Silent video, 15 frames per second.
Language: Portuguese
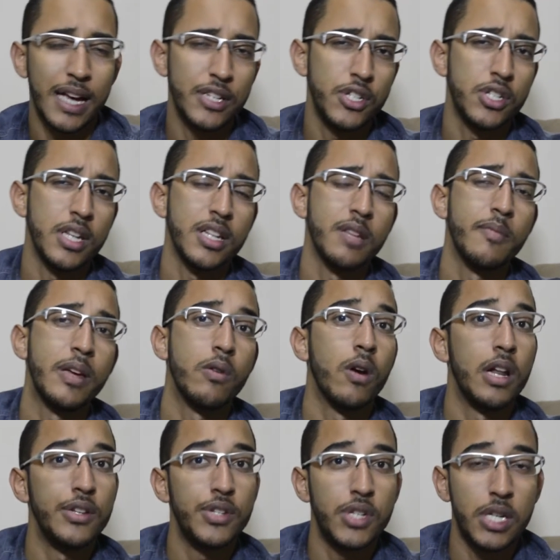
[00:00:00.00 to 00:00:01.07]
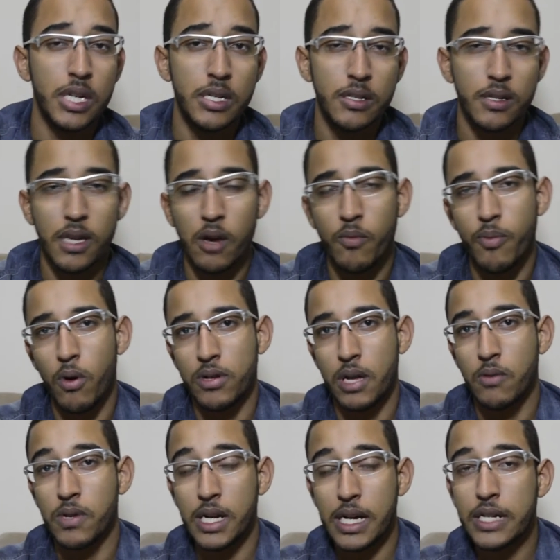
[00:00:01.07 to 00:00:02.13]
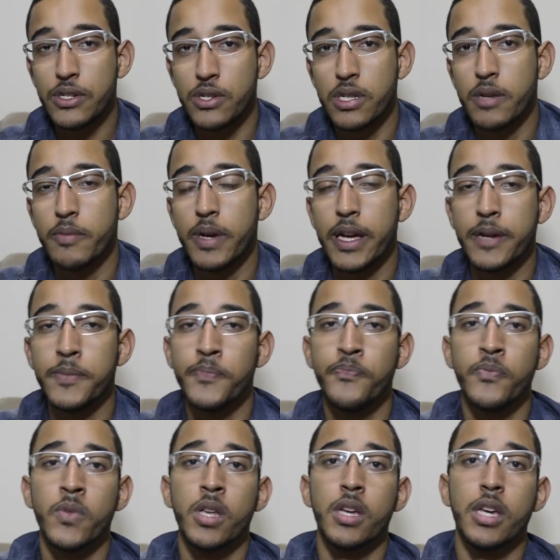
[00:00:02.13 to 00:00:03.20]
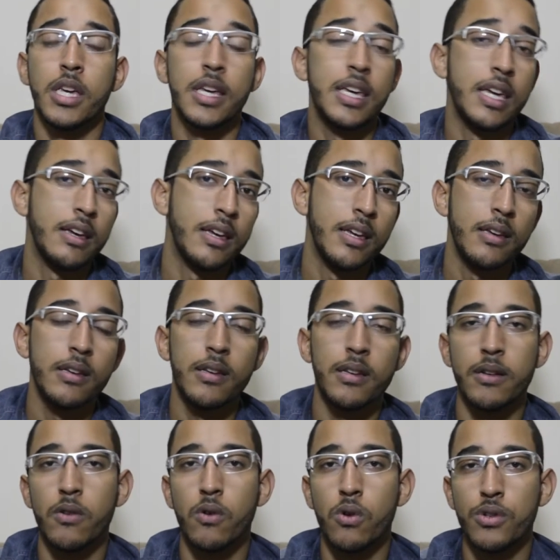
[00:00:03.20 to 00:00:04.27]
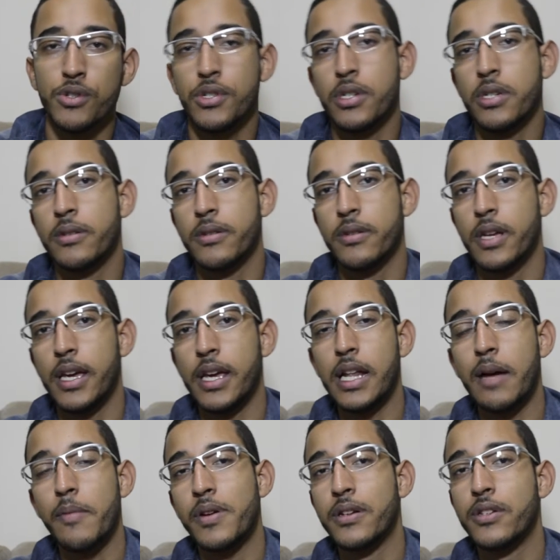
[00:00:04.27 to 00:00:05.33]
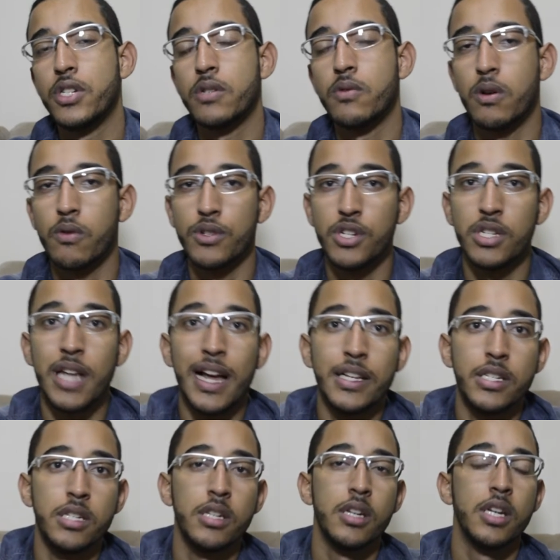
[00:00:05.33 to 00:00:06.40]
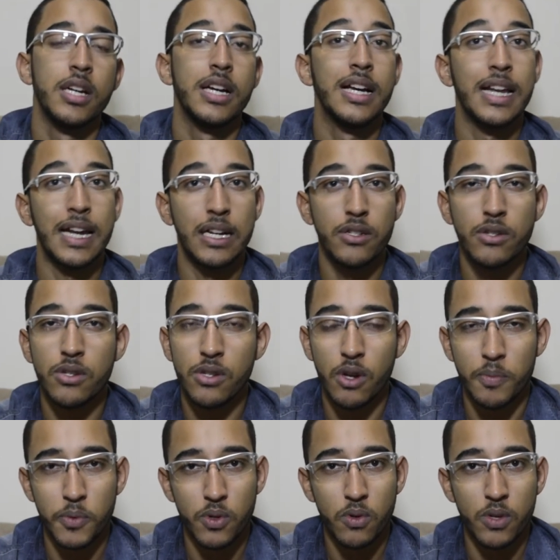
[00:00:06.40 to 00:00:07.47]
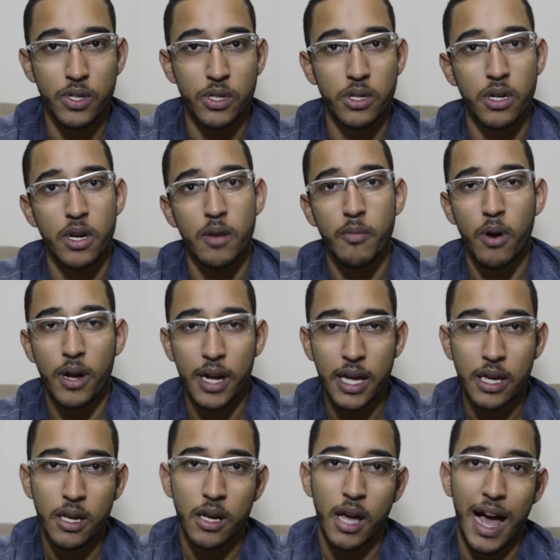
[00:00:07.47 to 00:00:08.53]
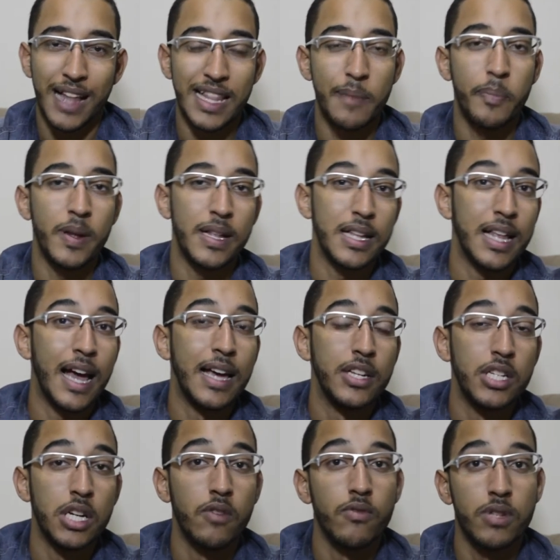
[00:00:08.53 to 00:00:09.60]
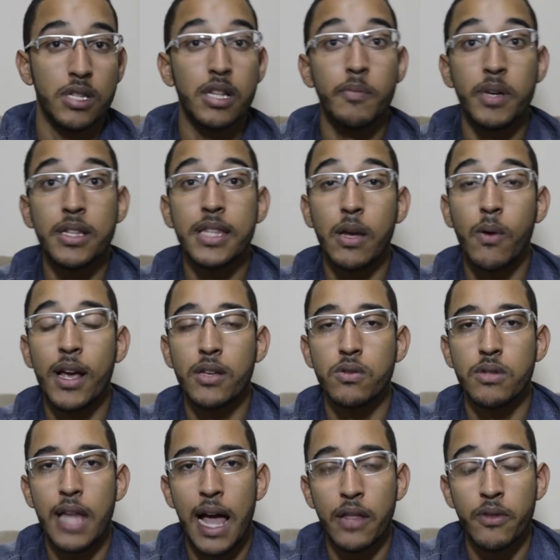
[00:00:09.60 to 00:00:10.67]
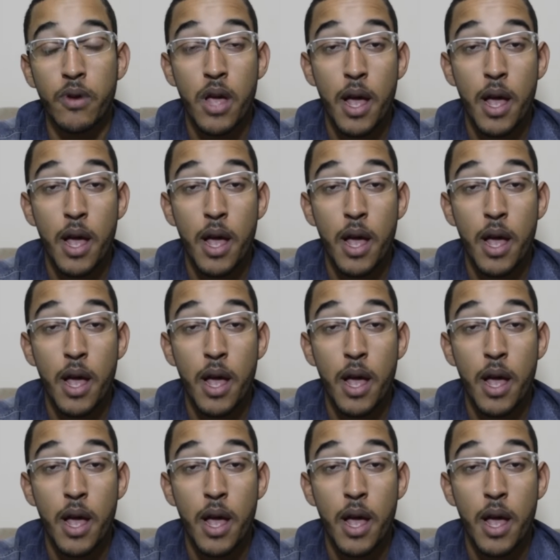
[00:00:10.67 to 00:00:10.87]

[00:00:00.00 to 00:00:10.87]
A gente tem também o LX, que é um portal grande também, e que hoje ele abrange uma quantidade grande de opções. Porém, a depender da região, você também tem um resultado.